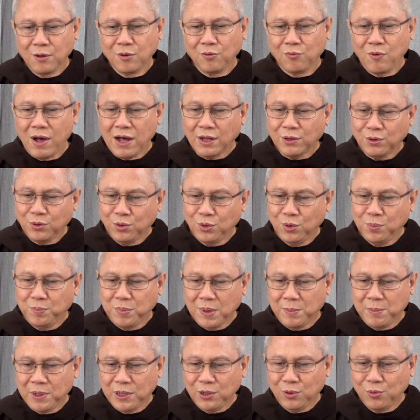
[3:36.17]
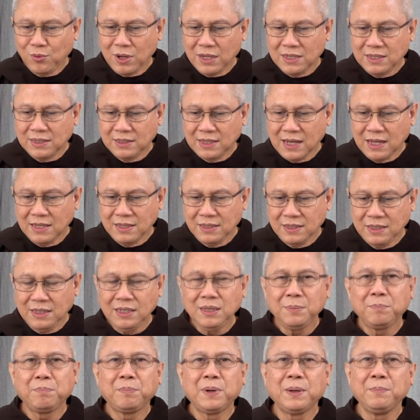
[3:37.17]
Waktu pemenuhan
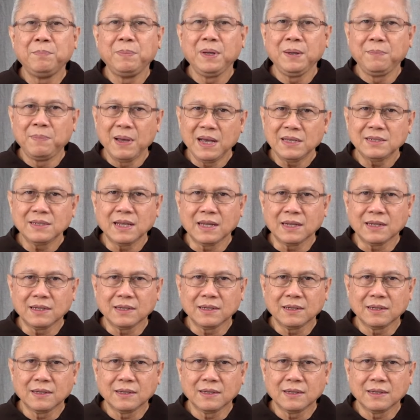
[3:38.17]
janji pembebasan.